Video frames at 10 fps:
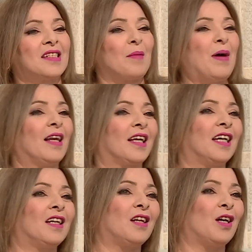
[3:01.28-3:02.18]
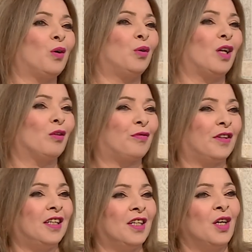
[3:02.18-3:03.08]
صباح الخير آه، خويا
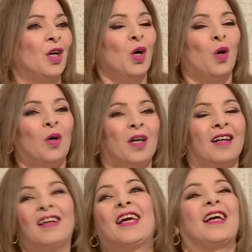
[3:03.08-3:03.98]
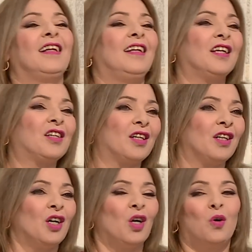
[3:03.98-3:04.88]
لطفي نورتينا الله يخليك
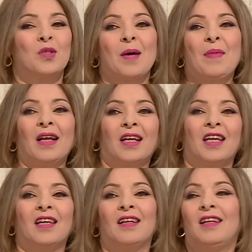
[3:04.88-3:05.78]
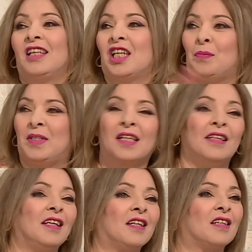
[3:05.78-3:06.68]
وصباح الخير ليكيب
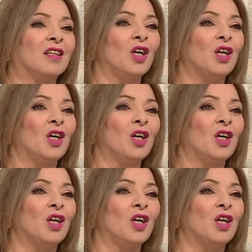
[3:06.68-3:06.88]
تكنيك